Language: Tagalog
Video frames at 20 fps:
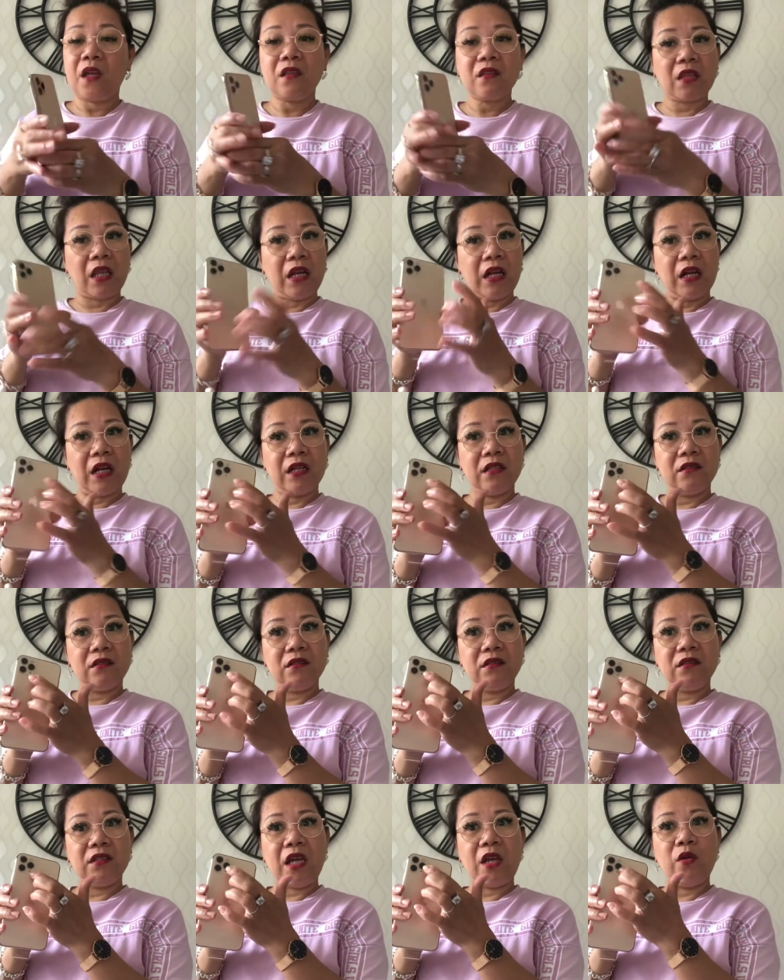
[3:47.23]

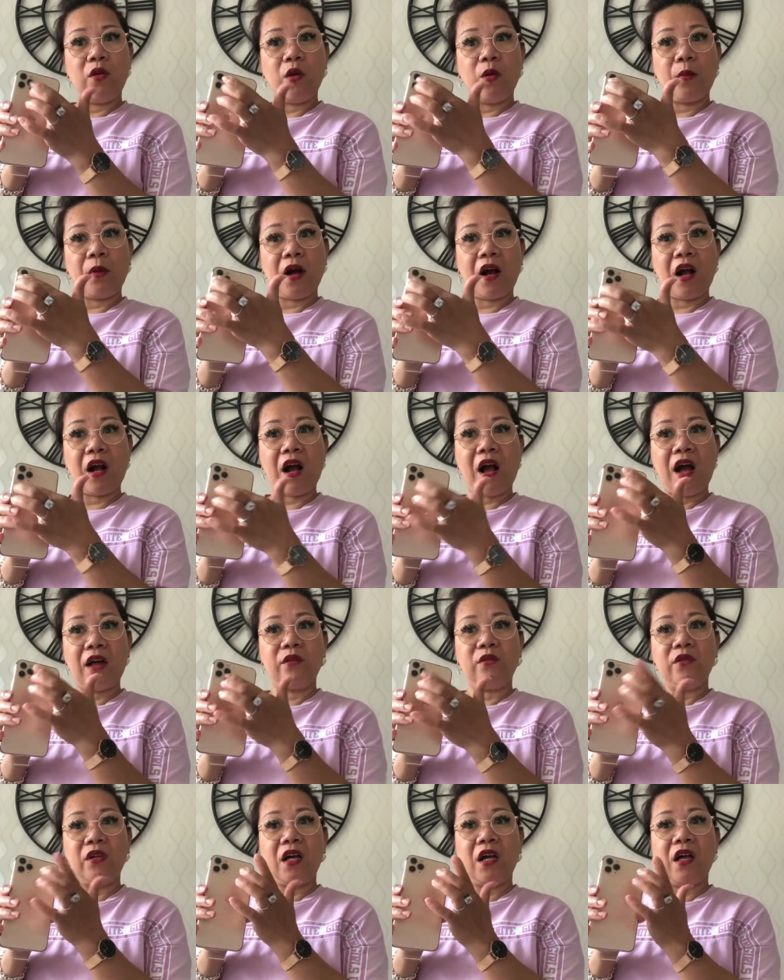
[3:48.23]
talagang ngayon lang makakaano
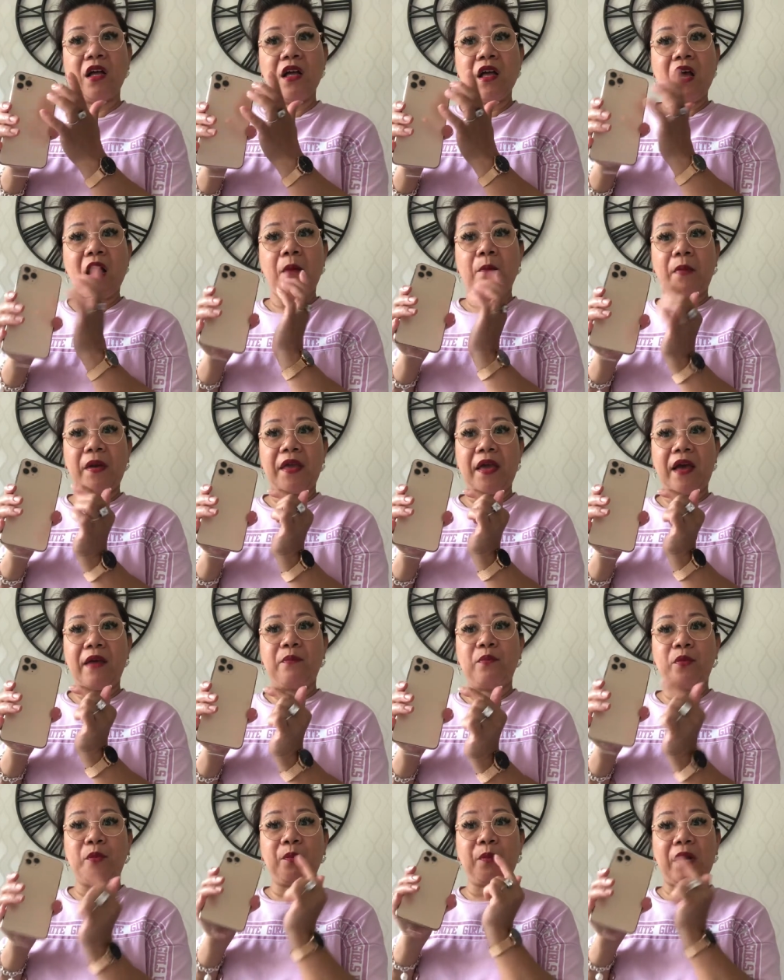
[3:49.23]
na may
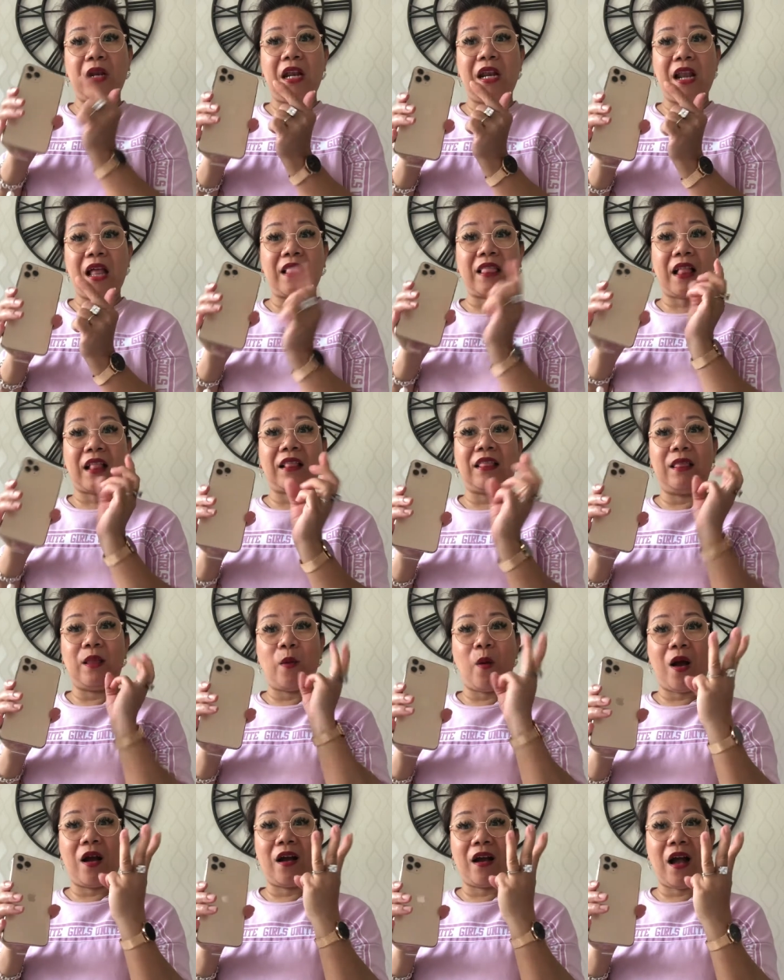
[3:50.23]
iPhone pala na tatlo
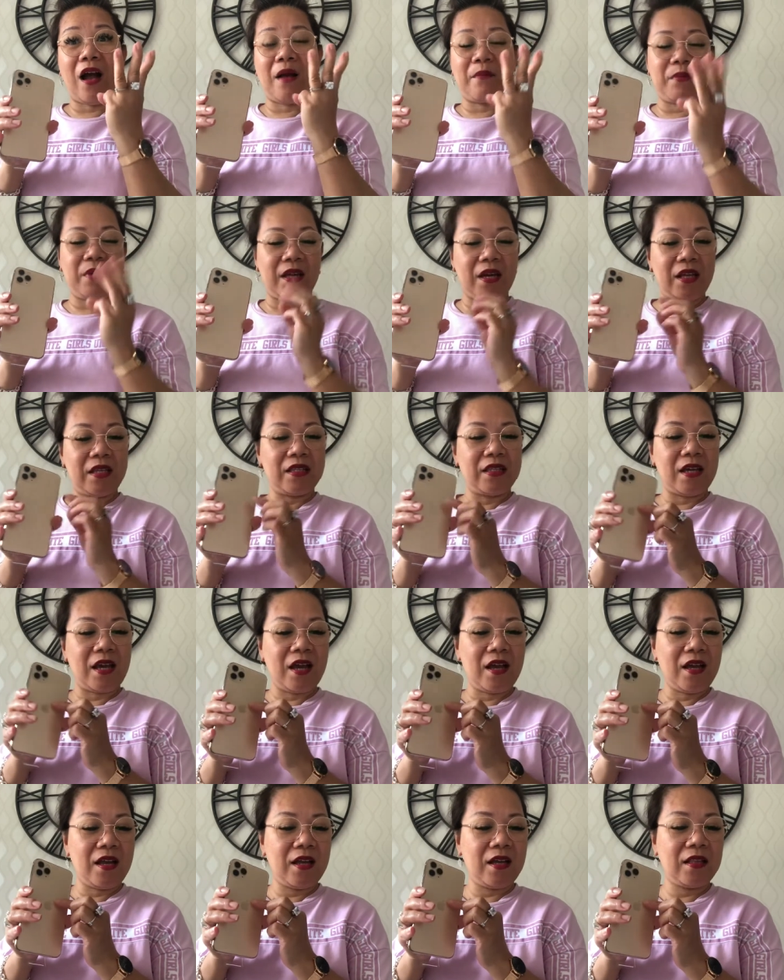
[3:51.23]
ang camera niya.
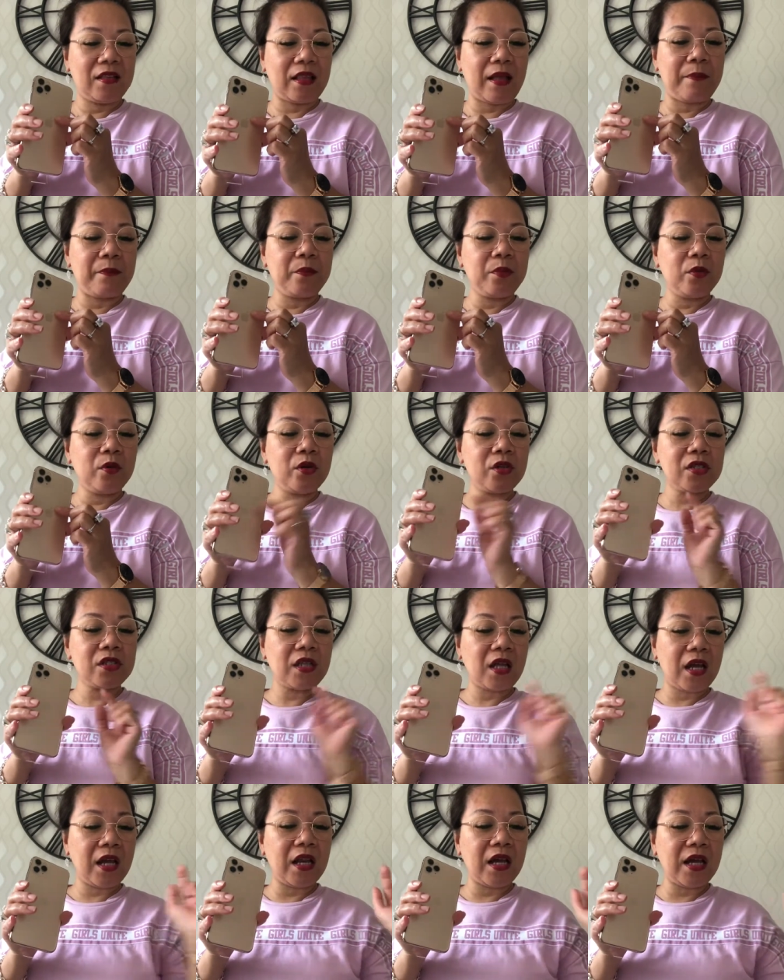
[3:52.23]
Tapos
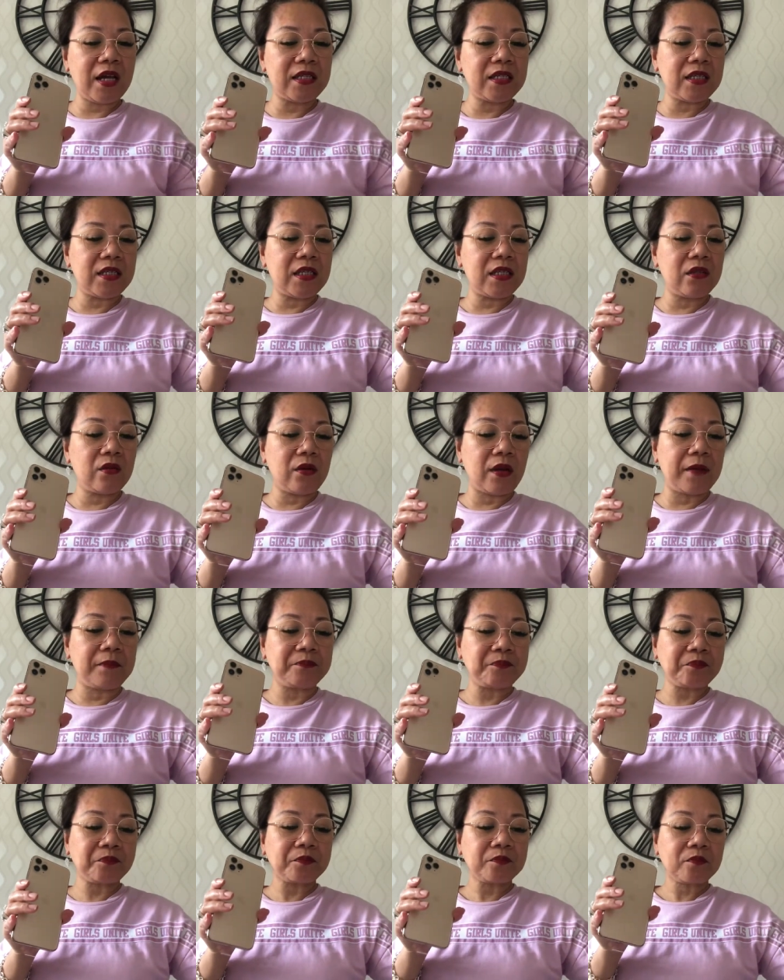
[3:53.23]
nakalagay siya dito na
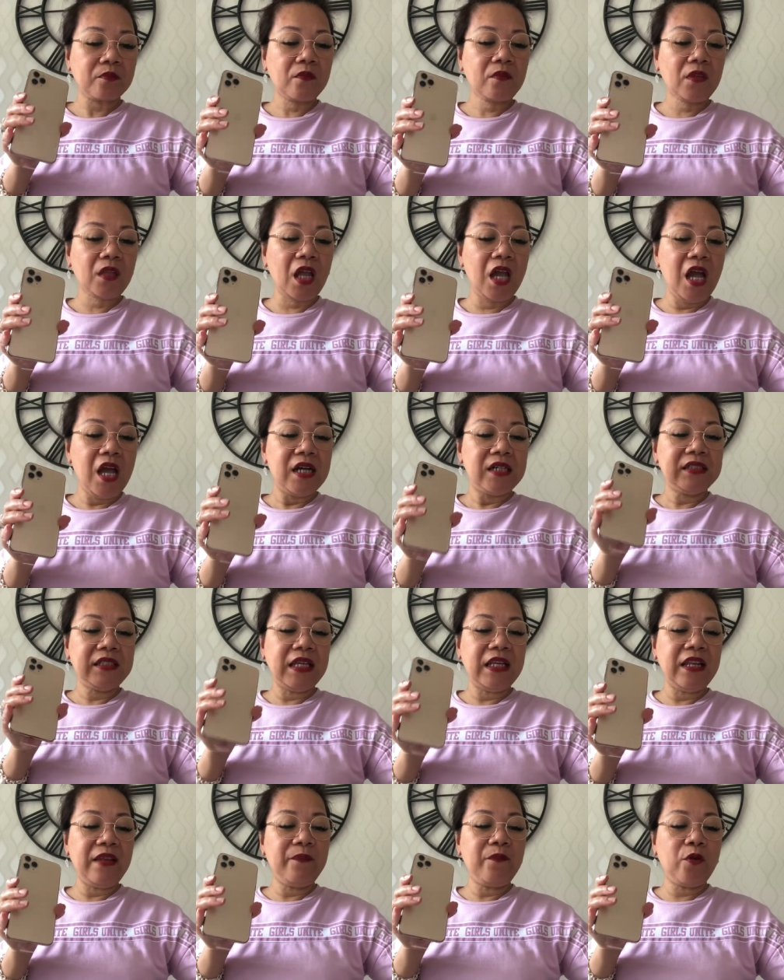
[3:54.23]

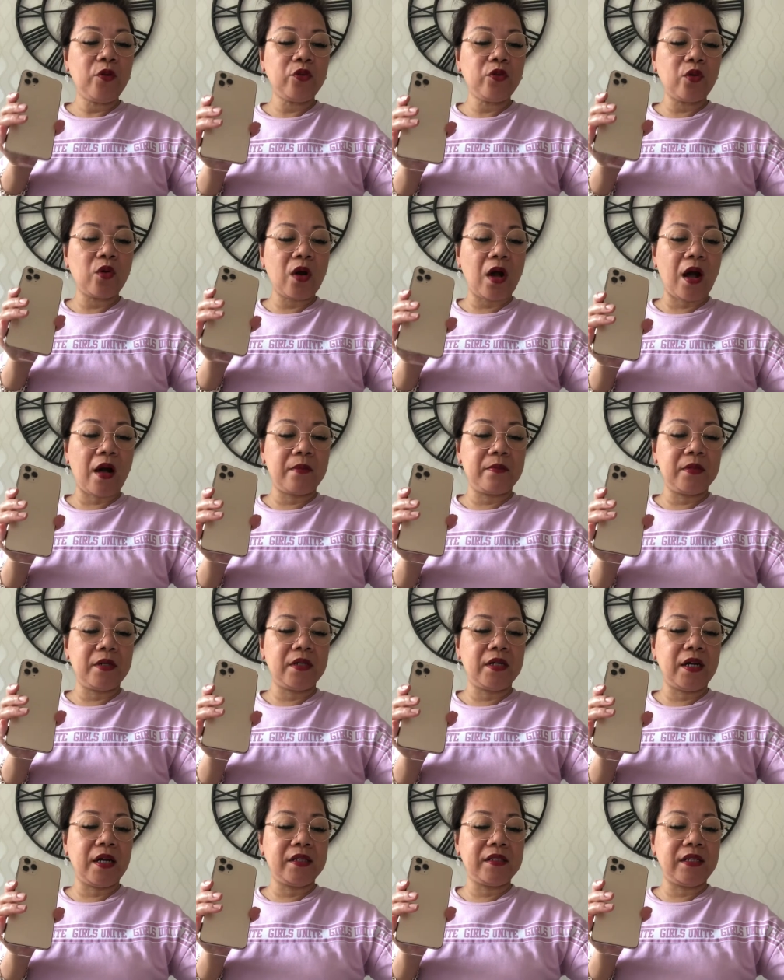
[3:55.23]
telephoto
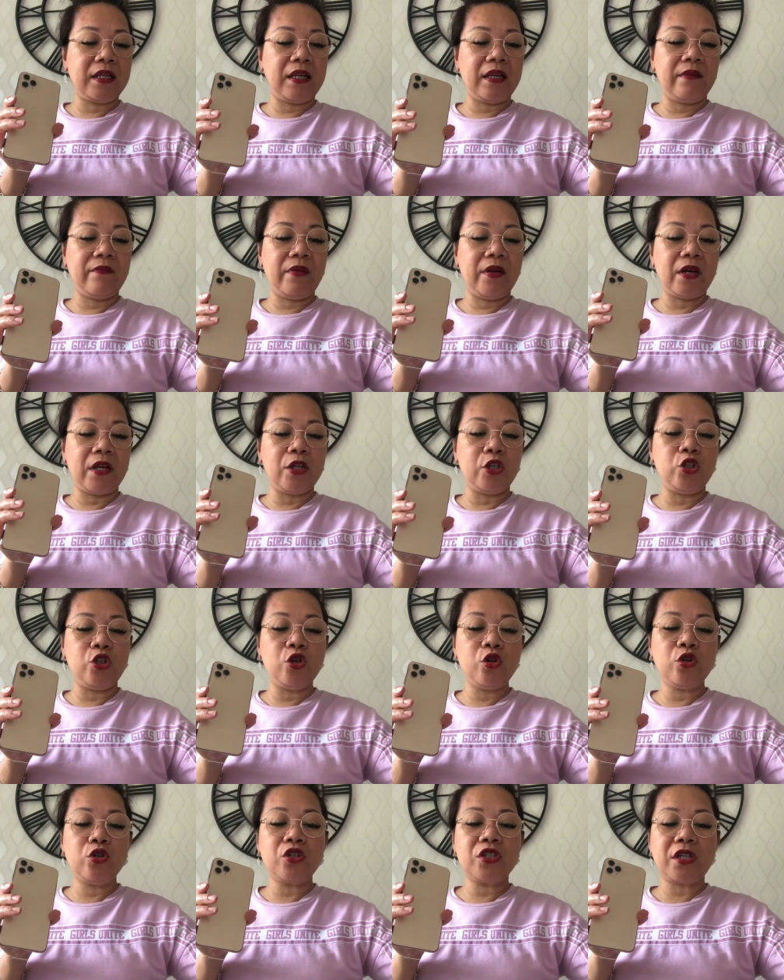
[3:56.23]
camera delivering
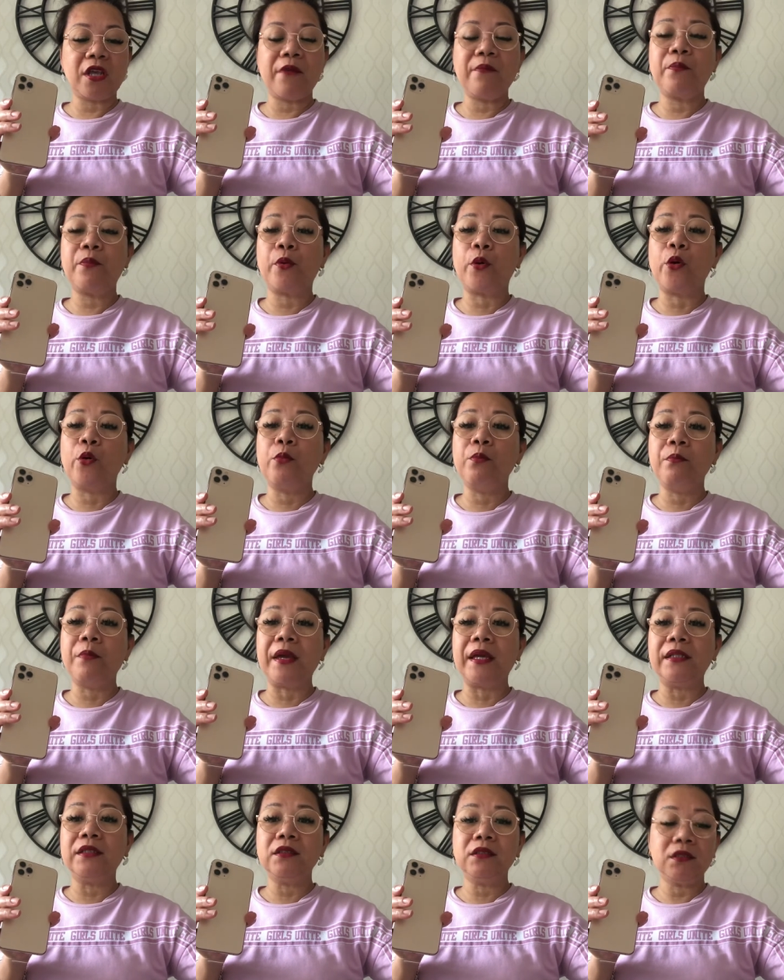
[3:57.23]
huge
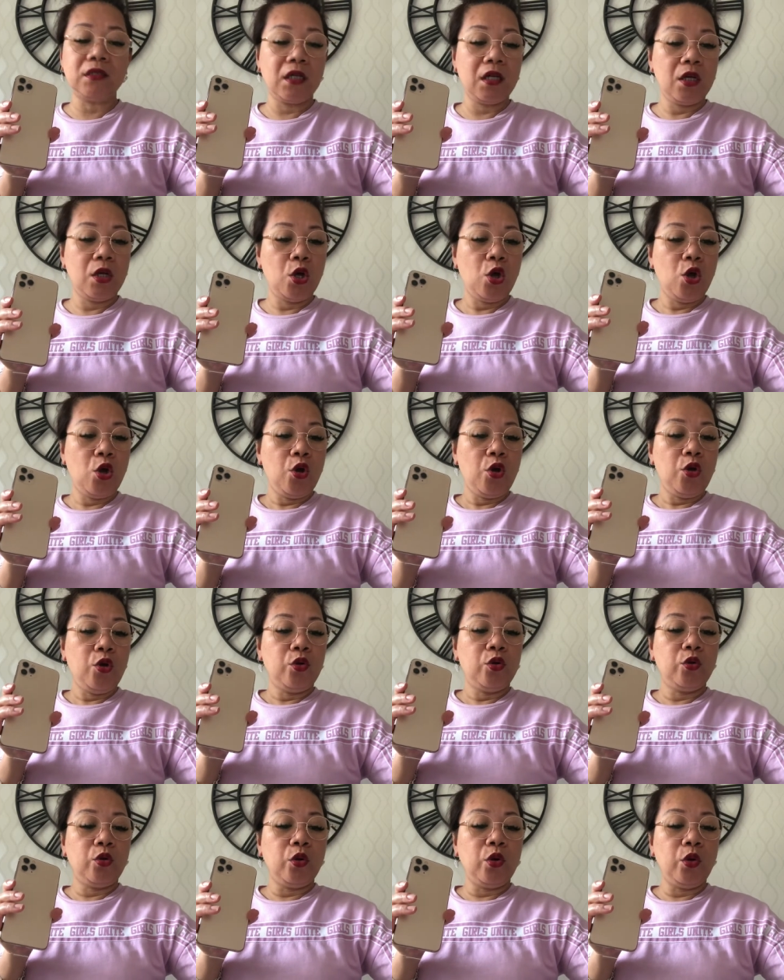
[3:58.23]
improvement
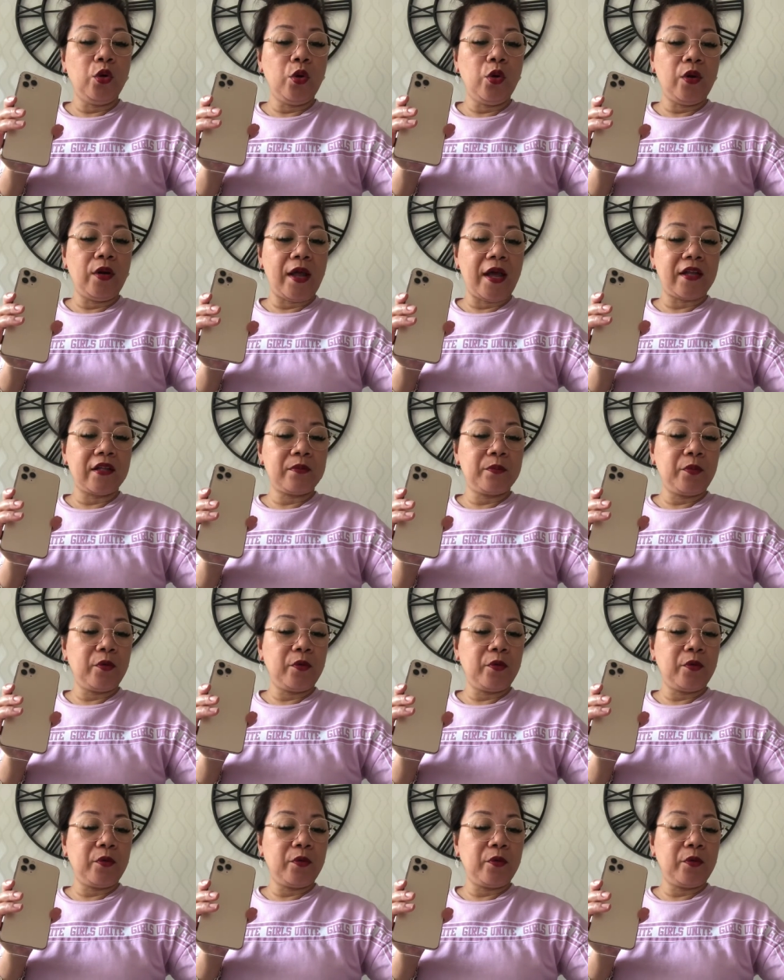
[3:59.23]
to low light